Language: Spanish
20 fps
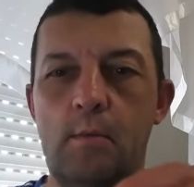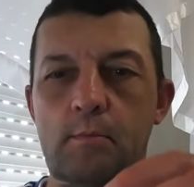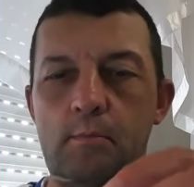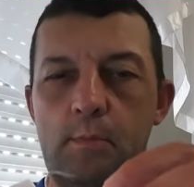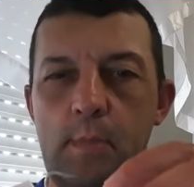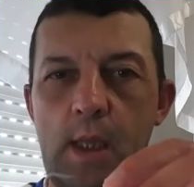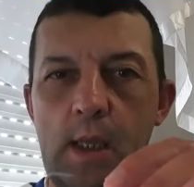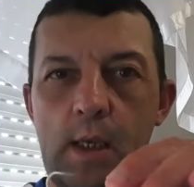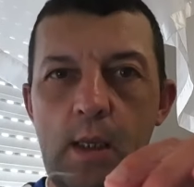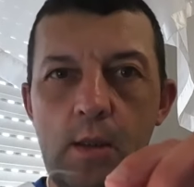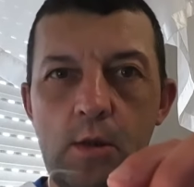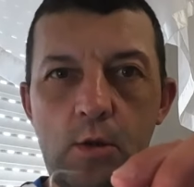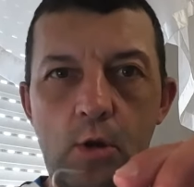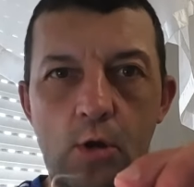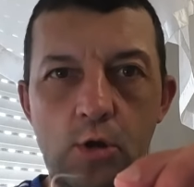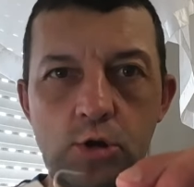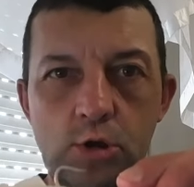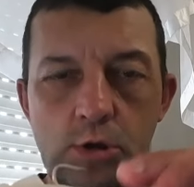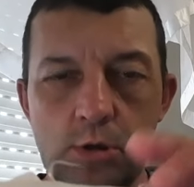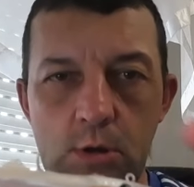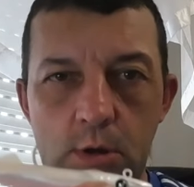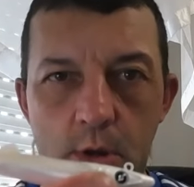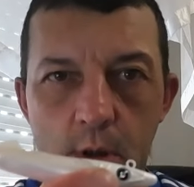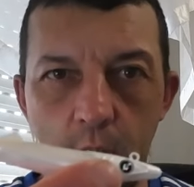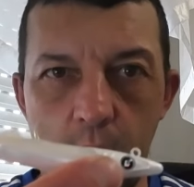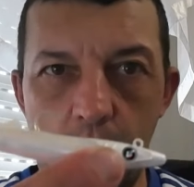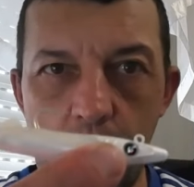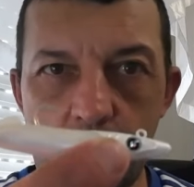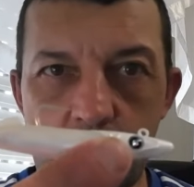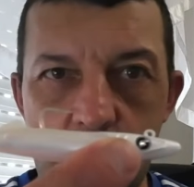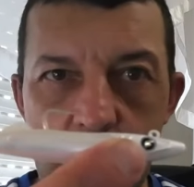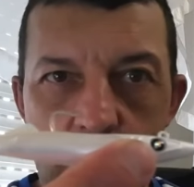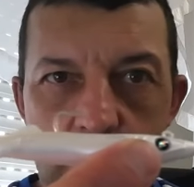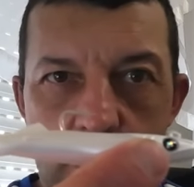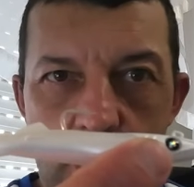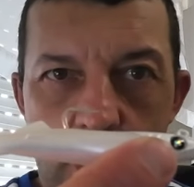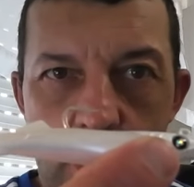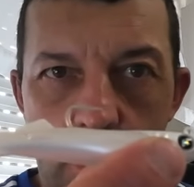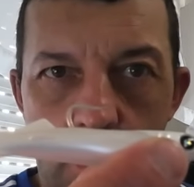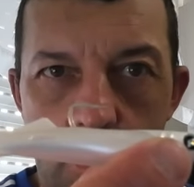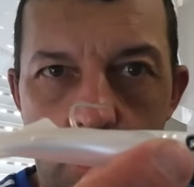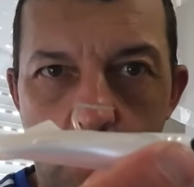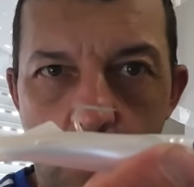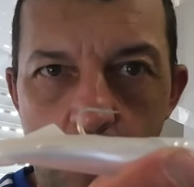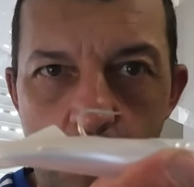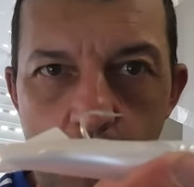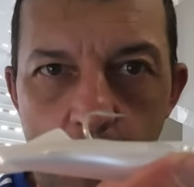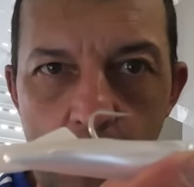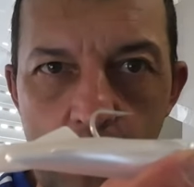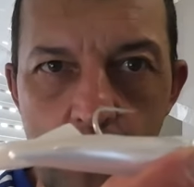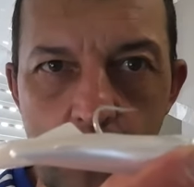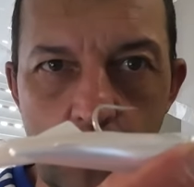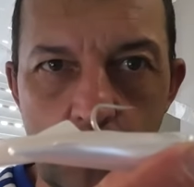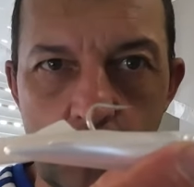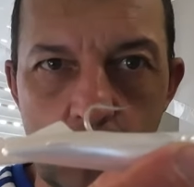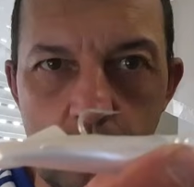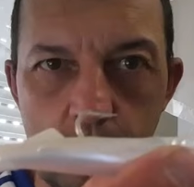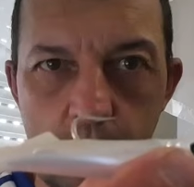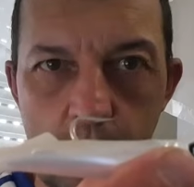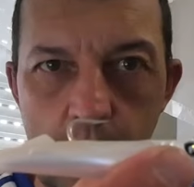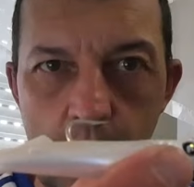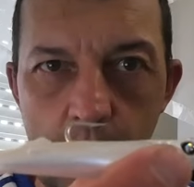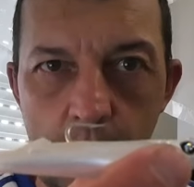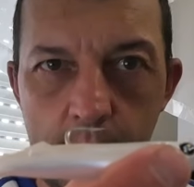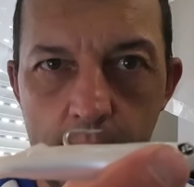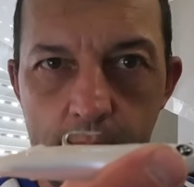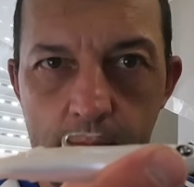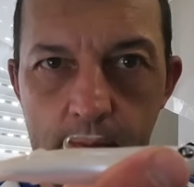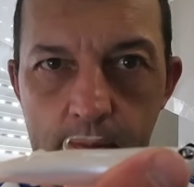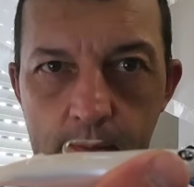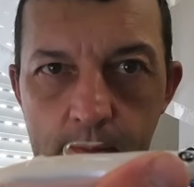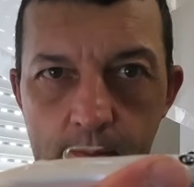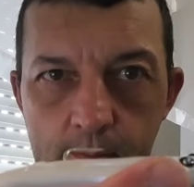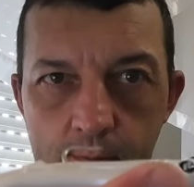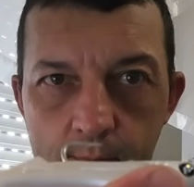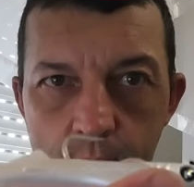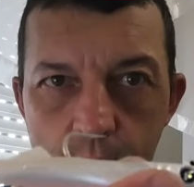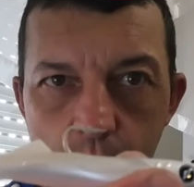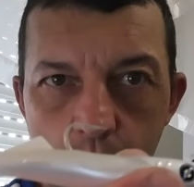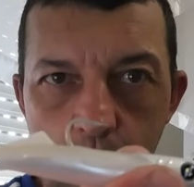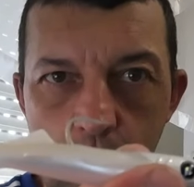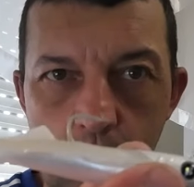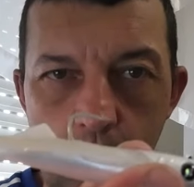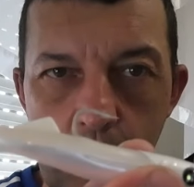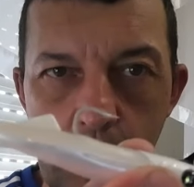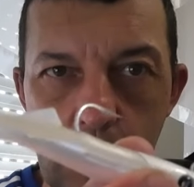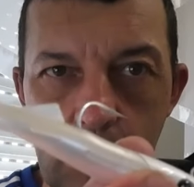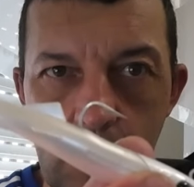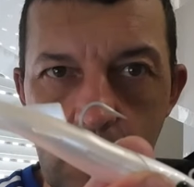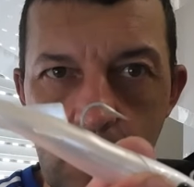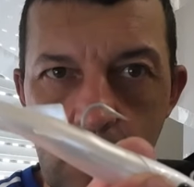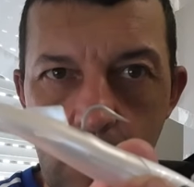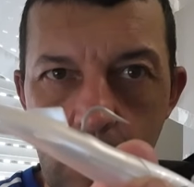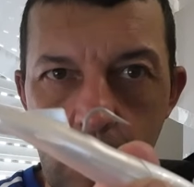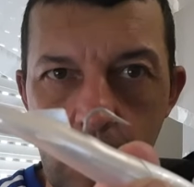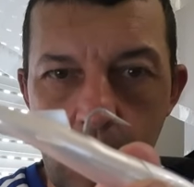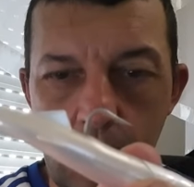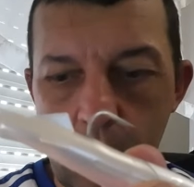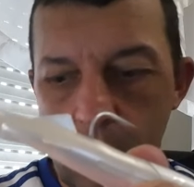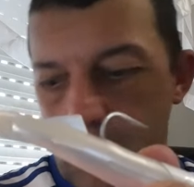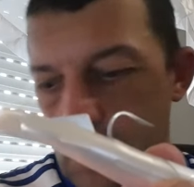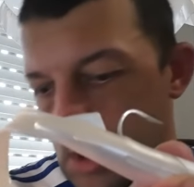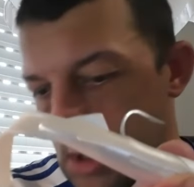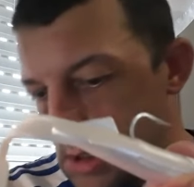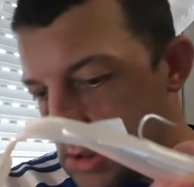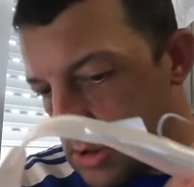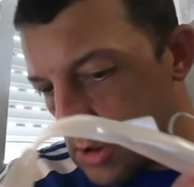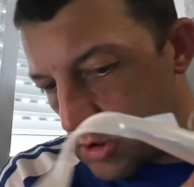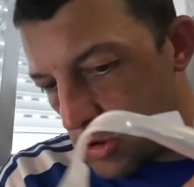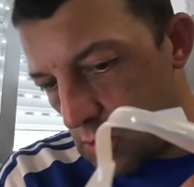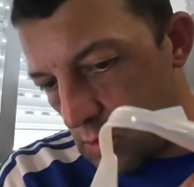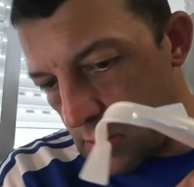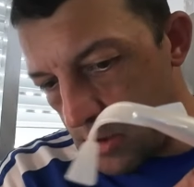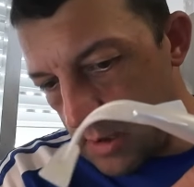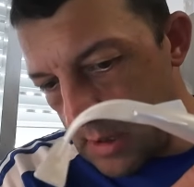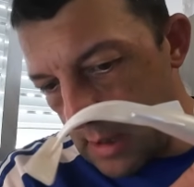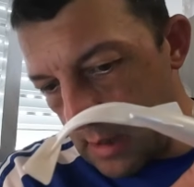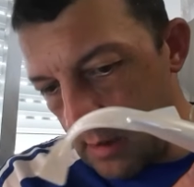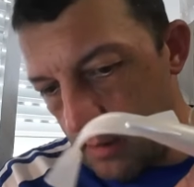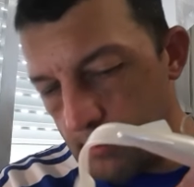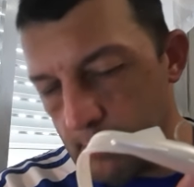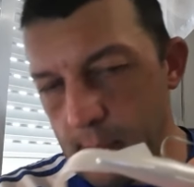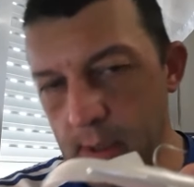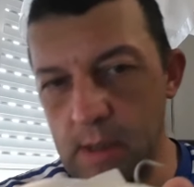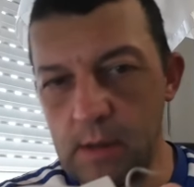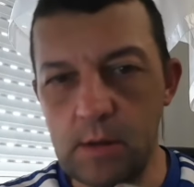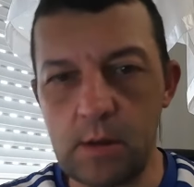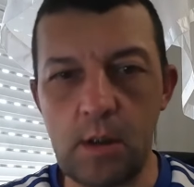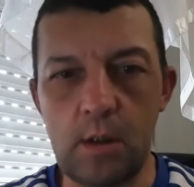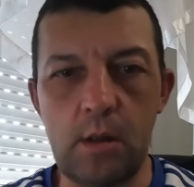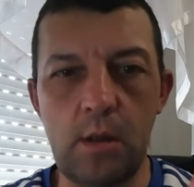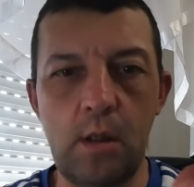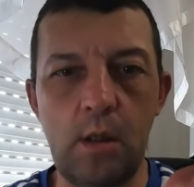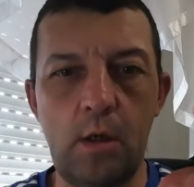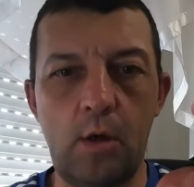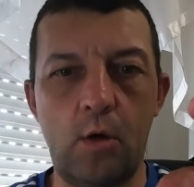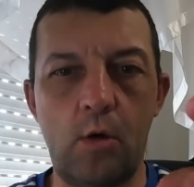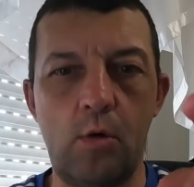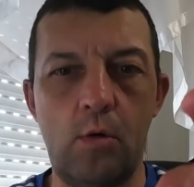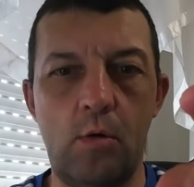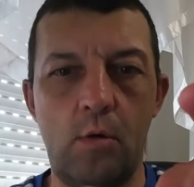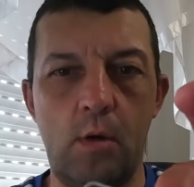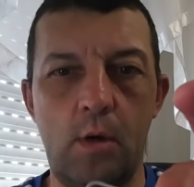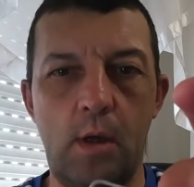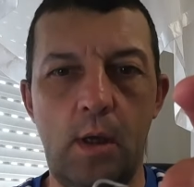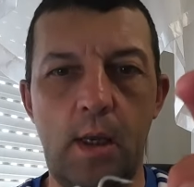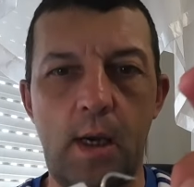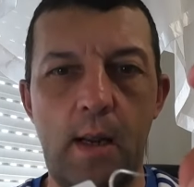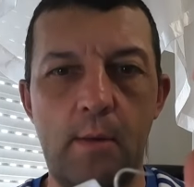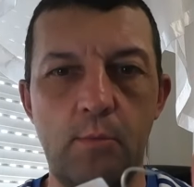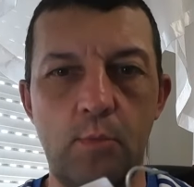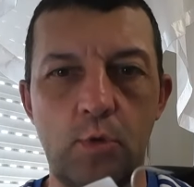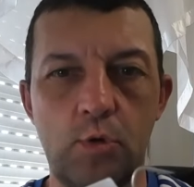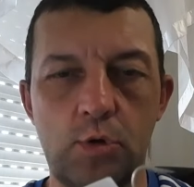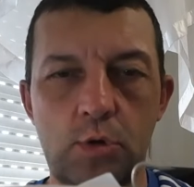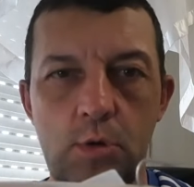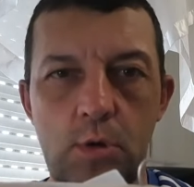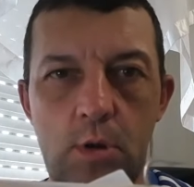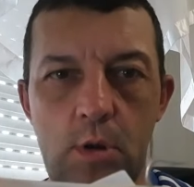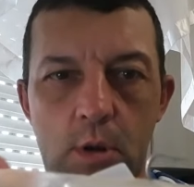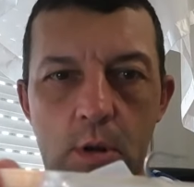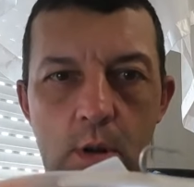Vienen dos así ya completos, ¿vale? como veis? Estos son de 25 gramos.